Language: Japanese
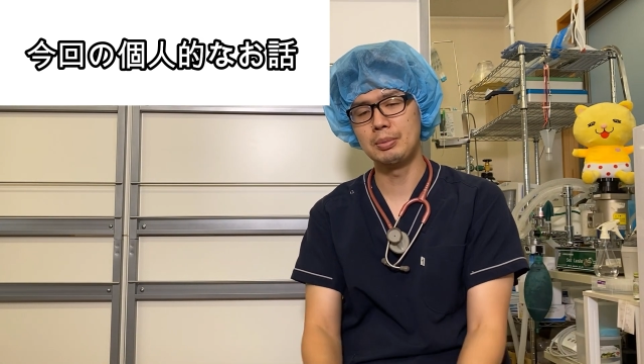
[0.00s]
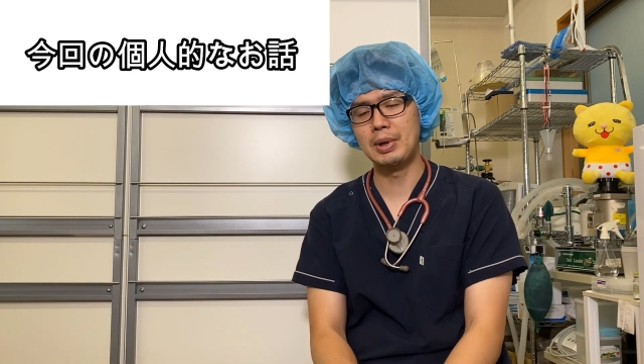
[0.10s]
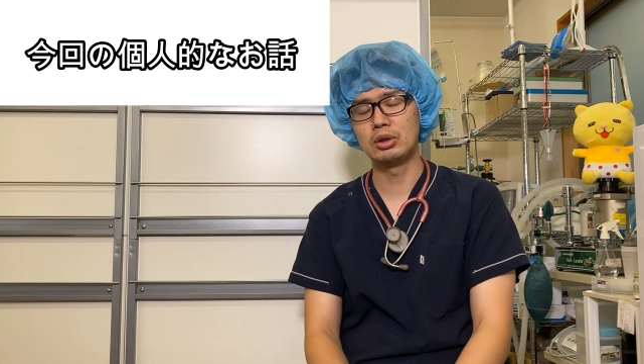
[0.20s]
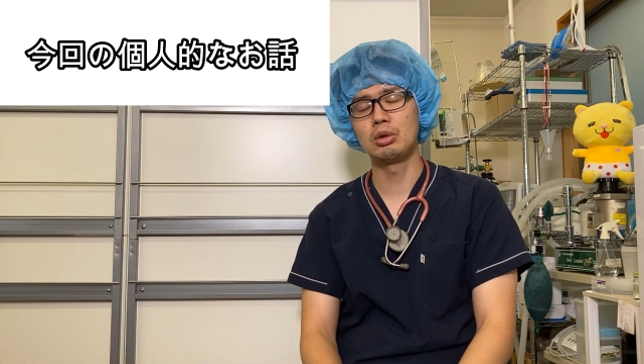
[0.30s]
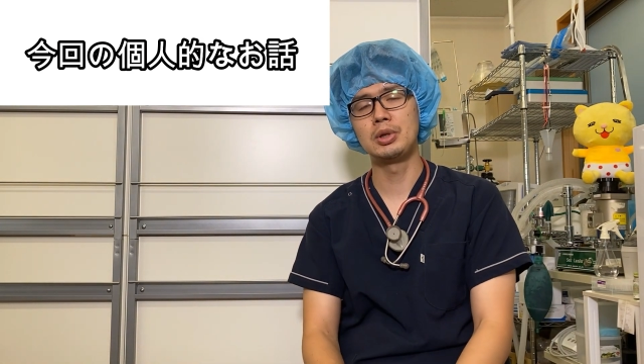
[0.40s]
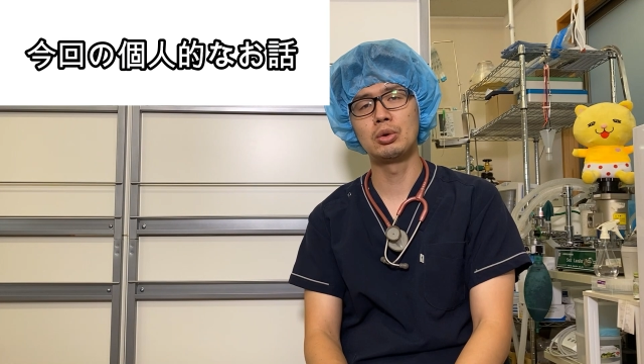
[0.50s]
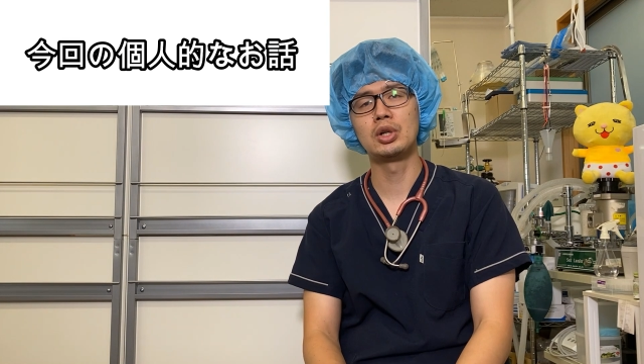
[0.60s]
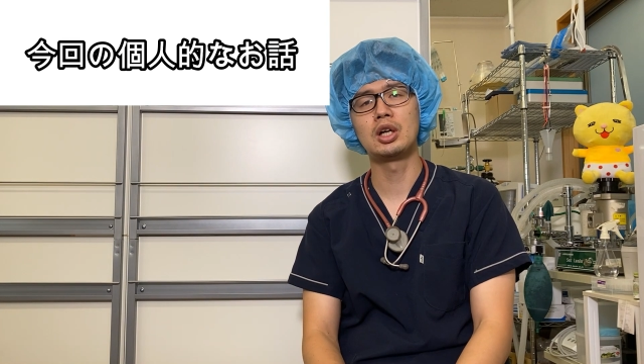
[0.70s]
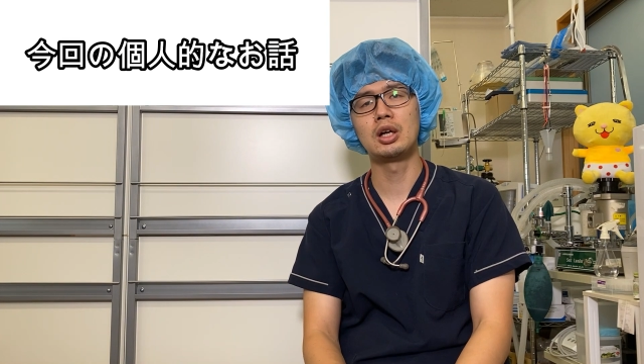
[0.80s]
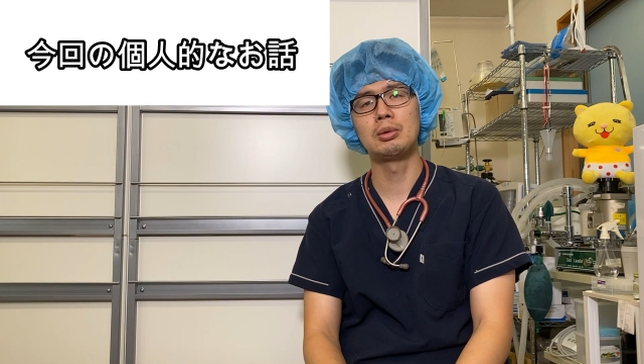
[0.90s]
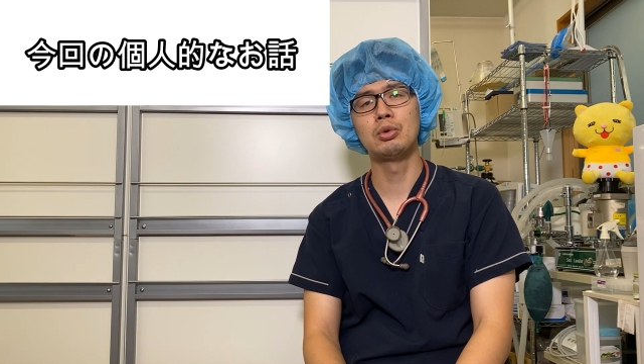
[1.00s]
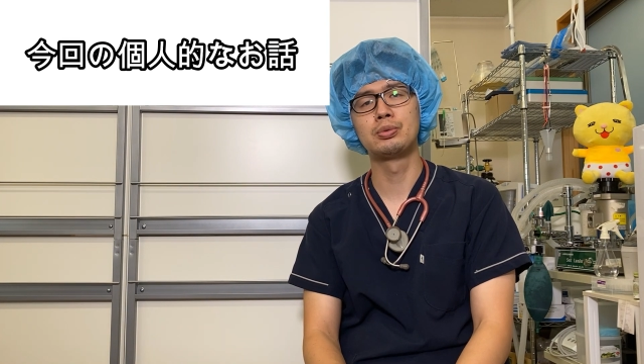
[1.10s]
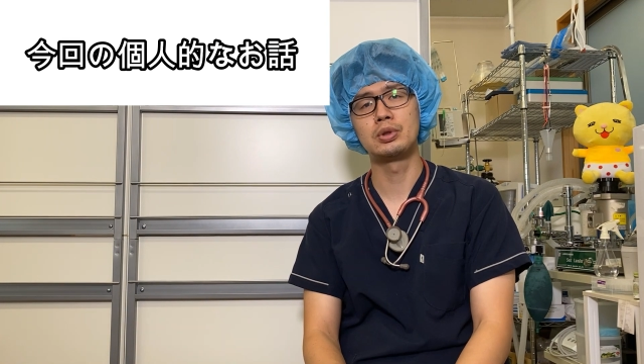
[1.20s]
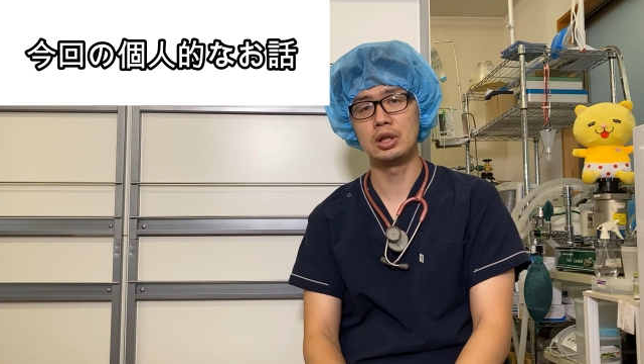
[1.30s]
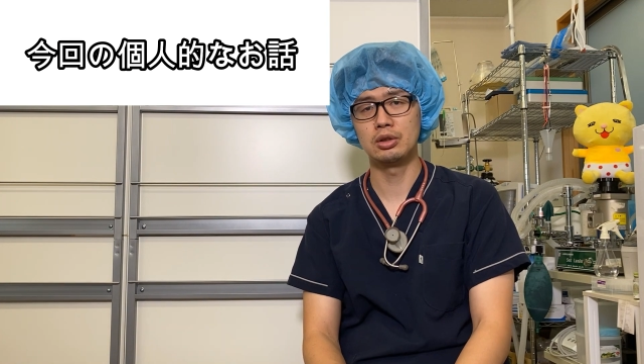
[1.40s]
てパッと見お腹がも
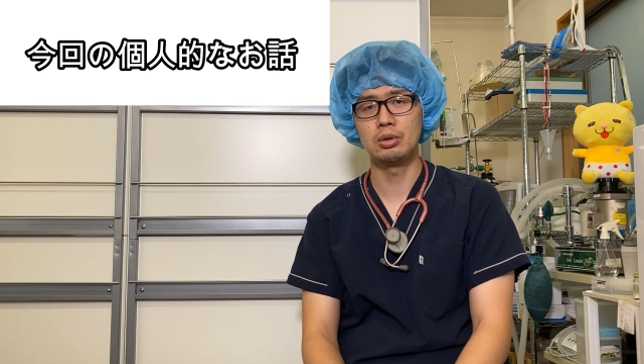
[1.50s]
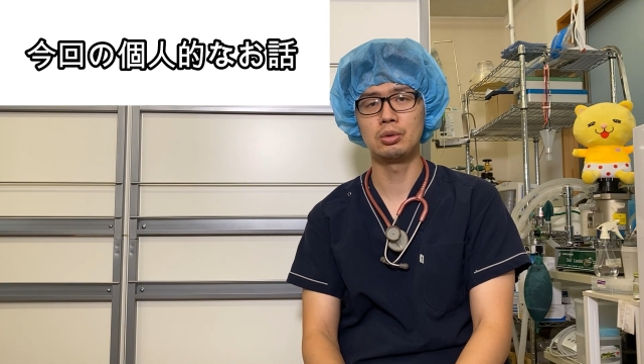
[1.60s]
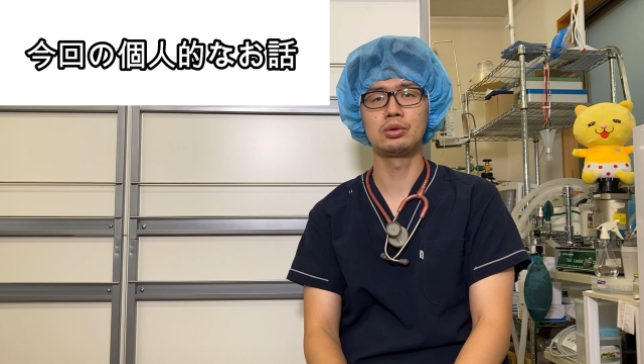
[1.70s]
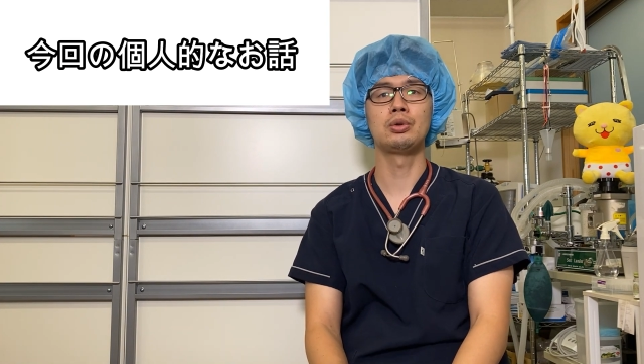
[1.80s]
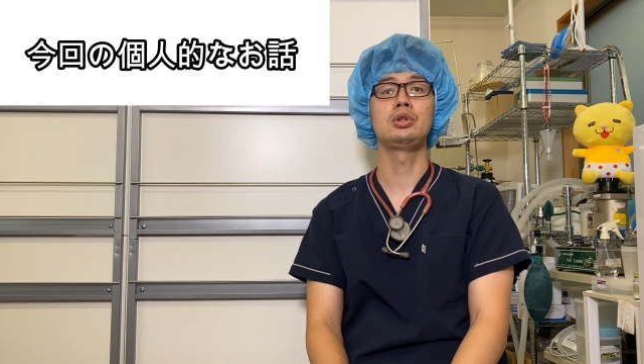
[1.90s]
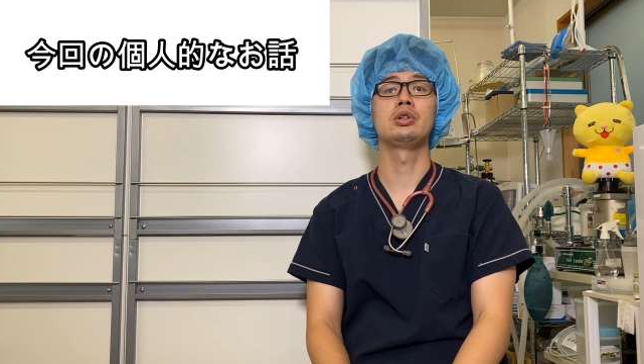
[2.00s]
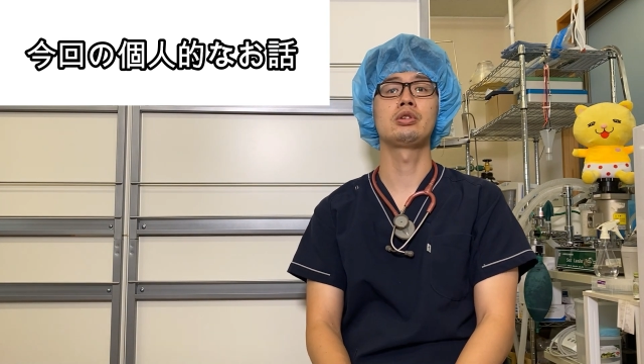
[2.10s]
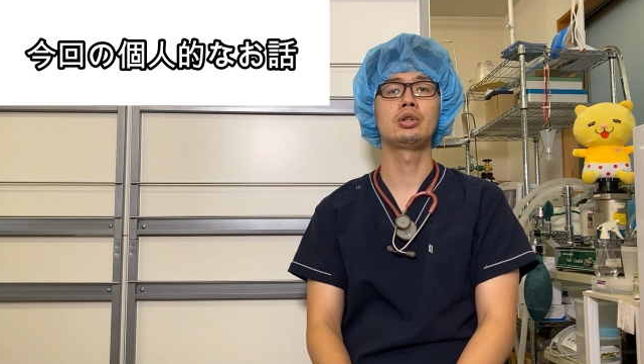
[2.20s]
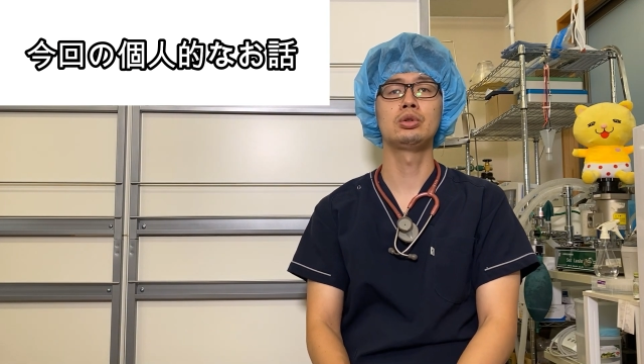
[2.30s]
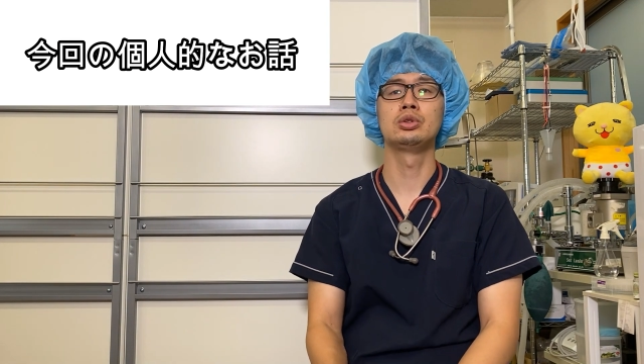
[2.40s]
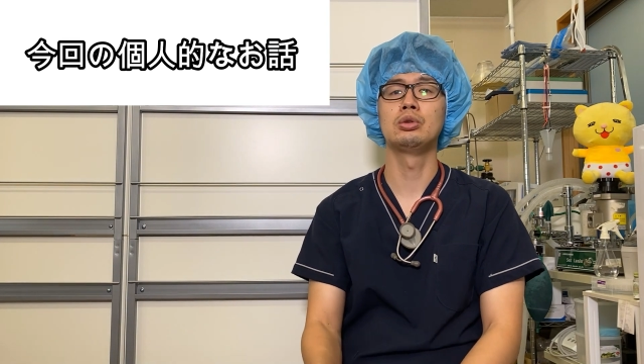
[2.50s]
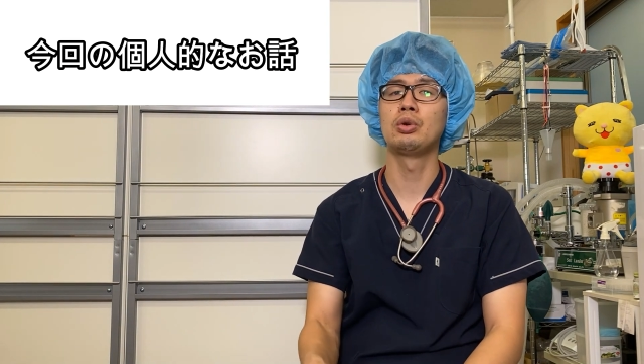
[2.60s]
う膨らんでること多いんですけど